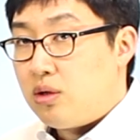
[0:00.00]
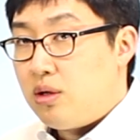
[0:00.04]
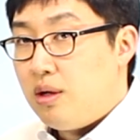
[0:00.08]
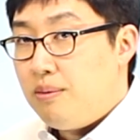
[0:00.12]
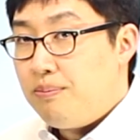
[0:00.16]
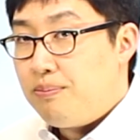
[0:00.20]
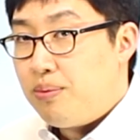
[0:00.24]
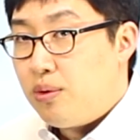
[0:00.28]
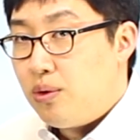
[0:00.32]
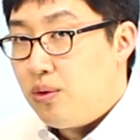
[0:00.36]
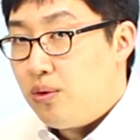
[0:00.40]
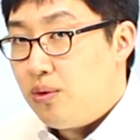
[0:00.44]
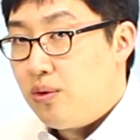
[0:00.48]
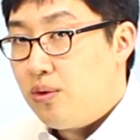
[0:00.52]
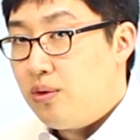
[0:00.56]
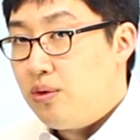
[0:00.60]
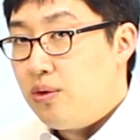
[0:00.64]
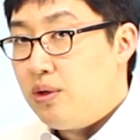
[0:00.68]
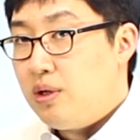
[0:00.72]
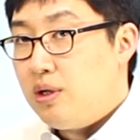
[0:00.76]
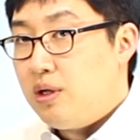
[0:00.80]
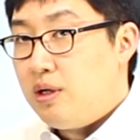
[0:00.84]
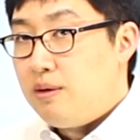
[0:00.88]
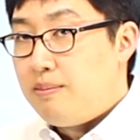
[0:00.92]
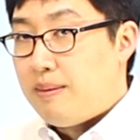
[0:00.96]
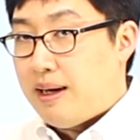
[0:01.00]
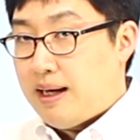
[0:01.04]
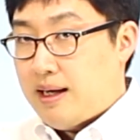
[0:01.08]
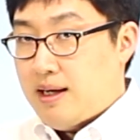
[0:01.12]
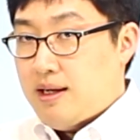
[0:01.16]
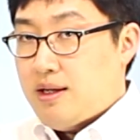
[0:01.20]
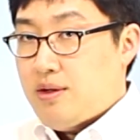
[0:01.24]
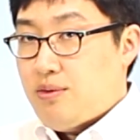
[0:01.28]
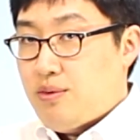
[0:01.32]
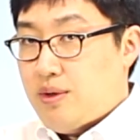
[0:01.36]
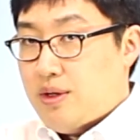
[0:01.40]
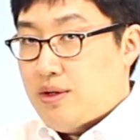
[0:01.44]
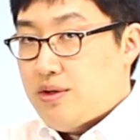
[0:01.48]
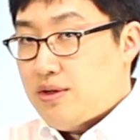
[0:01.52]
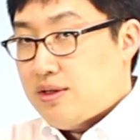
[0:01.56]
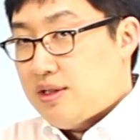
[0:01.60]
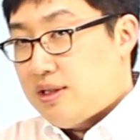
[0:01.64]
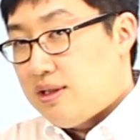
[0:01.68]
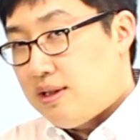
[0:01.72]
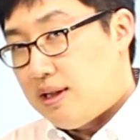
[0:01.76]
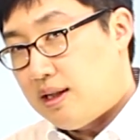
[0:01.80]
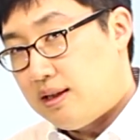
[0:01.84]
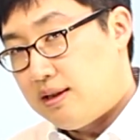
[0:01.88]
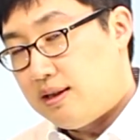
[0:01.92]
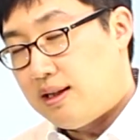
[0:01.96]
떤 표현을 말하기 위해서
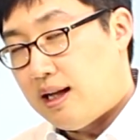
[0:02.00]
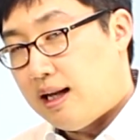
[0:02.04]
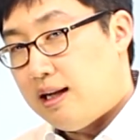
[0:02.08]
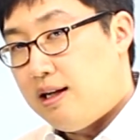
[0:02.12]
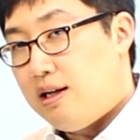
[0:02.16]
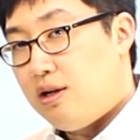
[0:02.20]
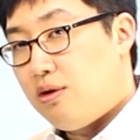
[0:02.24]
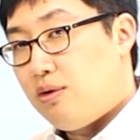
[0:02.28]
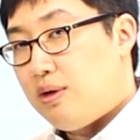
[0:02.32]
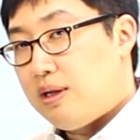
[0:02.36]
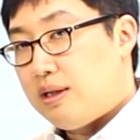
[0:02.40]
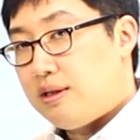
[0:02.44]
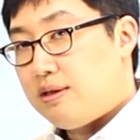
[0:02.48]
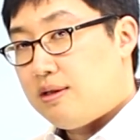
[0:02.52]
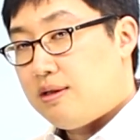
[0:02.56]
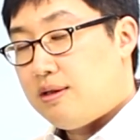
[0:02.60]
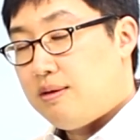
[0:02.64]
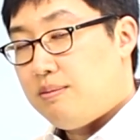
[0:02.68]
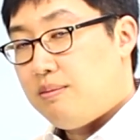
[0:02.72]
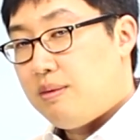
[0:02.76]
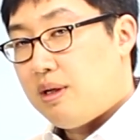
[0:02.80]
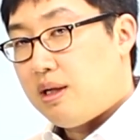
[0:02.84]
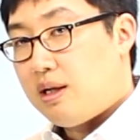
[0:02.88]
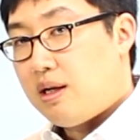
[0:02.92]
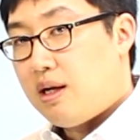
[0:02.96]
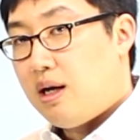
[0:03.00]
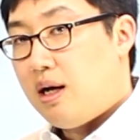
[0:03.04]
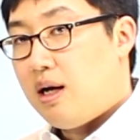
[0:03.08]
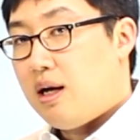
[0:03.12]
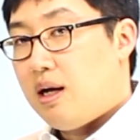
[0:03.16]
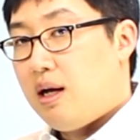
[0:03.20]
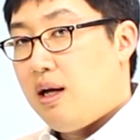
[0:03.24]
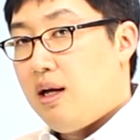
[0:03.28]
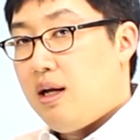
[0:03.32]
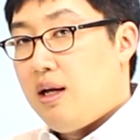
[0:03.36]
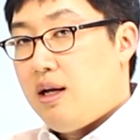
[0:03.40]
지금까지 달려왔습니까?